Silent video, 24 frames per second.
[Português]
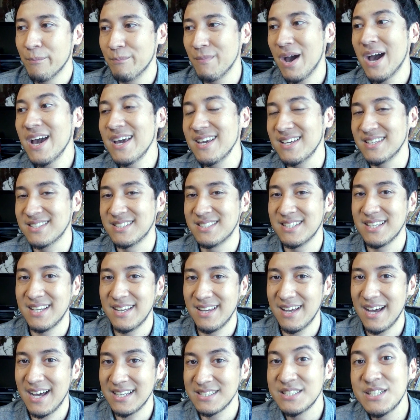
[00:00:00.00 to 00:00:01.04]
Mas,
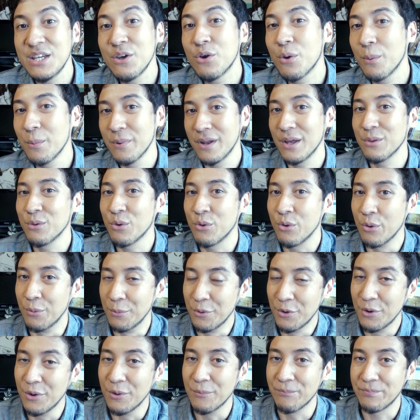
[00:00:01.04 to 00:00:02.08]
assim como na do
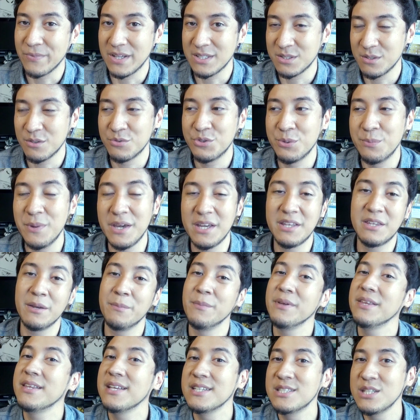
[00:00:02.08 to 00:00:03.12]
Docomo, a SoftBank
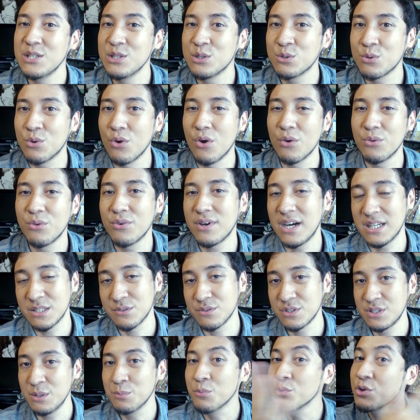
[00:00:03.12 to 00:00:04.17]
também tem esse desconto caso
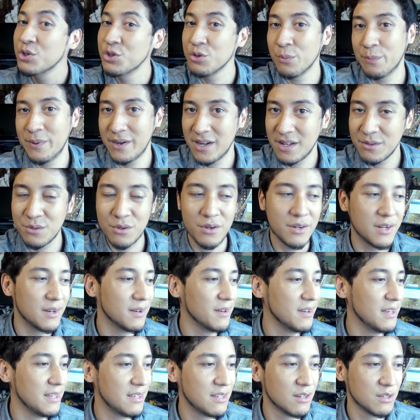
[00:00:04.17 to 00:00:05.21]
você mude de operadora.
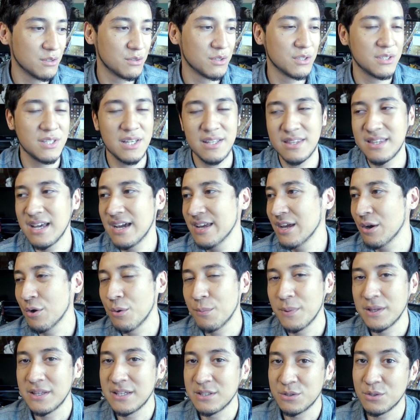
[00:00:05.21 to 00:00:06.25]
Então, se você está em
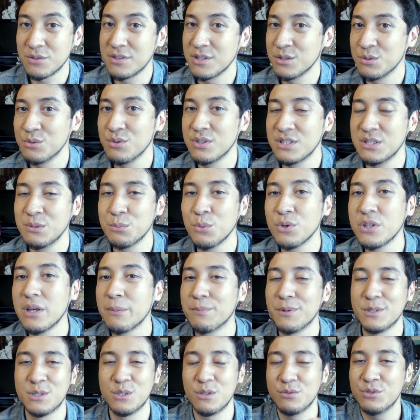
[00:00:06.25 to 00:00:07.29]
alguma das outras duas e muda
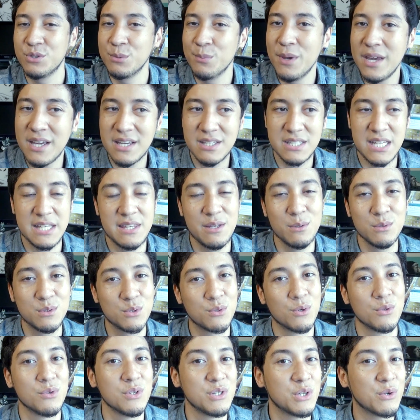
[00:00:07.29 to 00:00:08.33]
para a SoftBank, você tem um
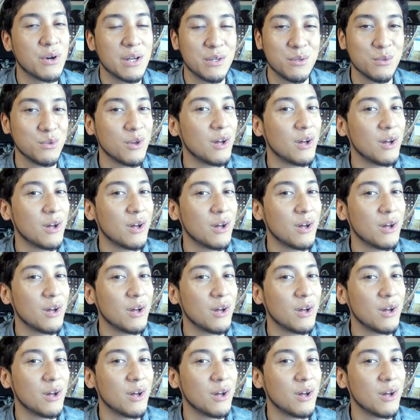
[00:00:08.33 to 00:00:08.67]
desconto de 4